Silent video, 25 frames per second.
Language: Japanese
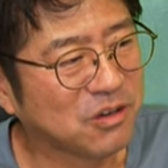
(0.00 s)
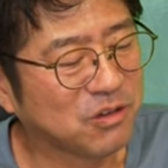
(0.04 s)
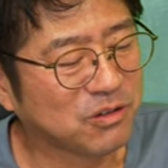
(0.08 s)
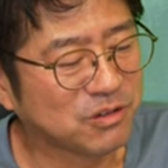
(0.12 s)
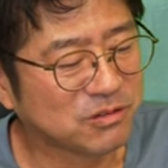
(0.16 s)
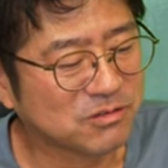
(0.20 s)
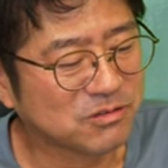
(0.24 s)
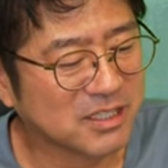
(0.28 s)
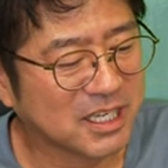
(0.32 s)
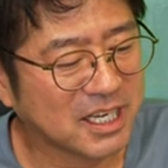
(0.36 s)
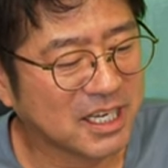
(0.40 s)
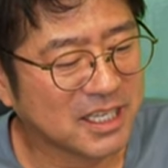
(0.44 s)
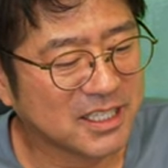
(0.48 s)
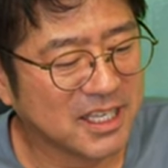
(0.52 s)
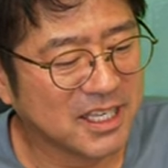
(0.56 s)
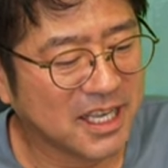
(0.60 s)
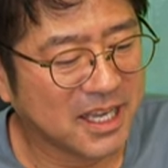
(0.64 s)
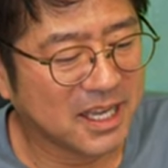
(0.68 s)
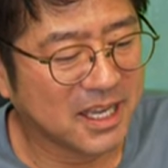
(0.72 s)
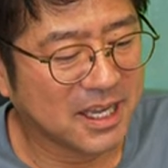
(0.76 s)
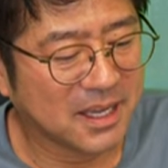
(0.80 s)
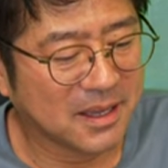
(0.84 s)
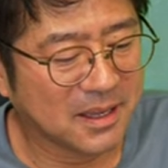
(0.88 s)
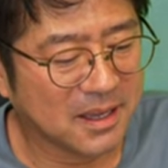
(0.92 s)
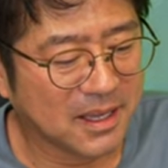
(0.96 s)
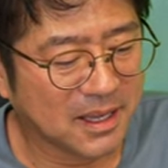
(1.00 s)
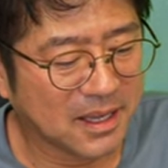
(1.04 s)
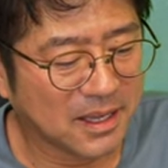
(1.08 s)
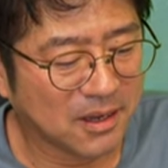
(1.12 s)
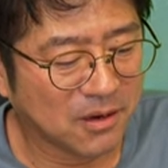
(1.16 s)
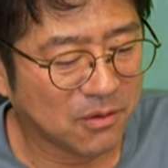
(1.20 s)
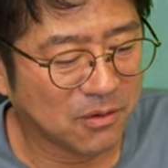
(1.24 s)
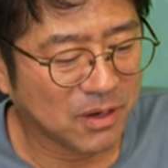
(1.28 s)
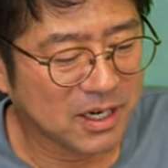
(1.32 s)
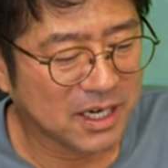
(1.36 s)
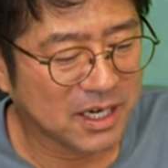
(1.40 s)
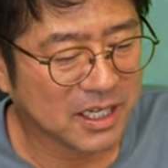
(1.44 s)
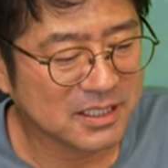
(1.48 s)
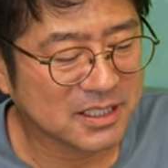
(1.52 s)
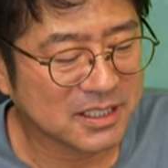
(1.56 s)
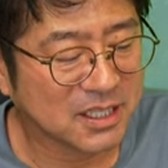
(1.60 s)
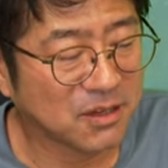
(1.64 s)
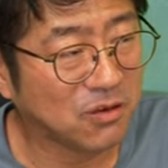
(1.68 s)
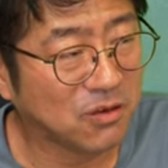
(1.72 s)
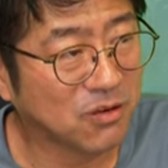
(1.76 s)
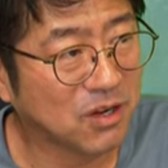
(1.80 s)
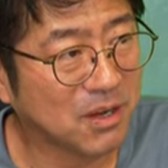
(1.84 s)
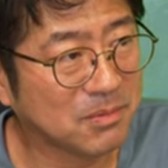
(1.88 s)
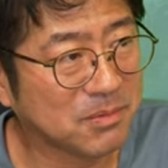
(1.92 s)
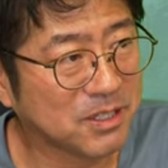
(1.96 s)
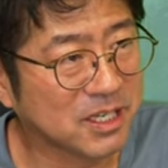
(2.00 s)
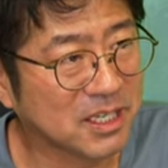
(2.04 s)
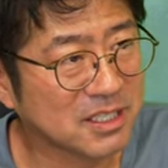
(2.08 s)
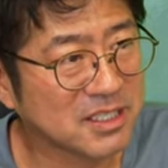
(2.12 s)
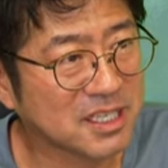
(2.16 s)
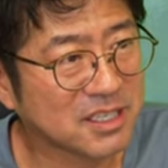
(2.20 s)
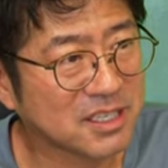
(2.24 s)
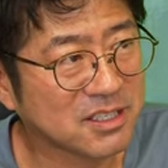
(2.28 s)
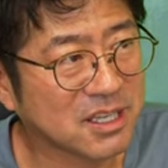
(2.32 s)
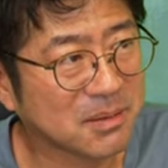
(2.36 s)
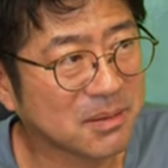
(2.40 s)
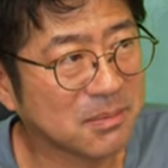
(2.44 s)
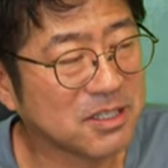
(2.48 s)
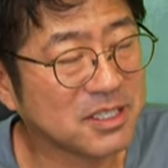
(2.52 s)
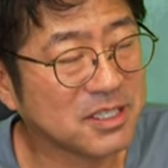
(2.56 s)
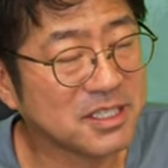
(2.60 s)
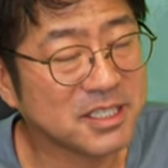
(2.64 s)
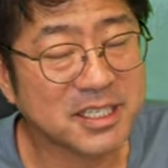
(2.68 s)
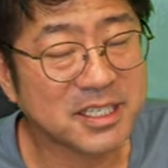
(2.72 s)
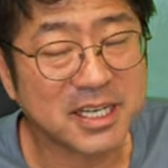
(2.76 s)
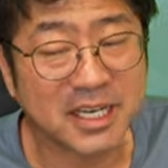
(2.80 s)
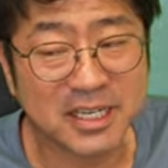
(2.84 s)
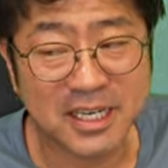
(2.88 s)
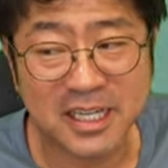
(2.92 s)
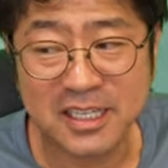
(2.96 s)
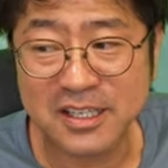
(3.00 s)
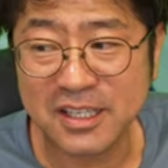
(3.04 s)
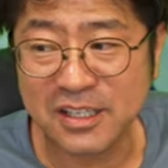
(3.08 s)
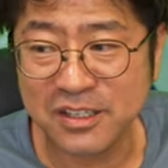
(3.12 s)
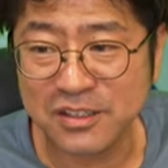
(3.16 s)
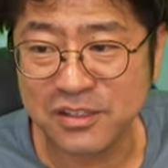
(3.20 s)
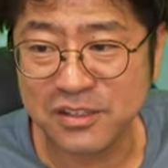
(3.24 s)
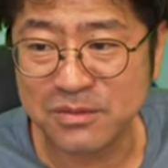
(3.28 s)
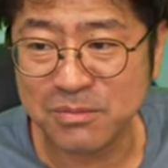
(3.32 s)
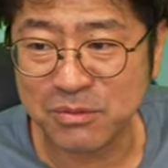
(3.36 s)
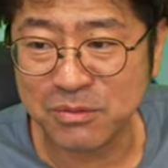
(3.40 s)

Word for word: このぐらいで、え終わらした方が皆さんのためにいいかなってい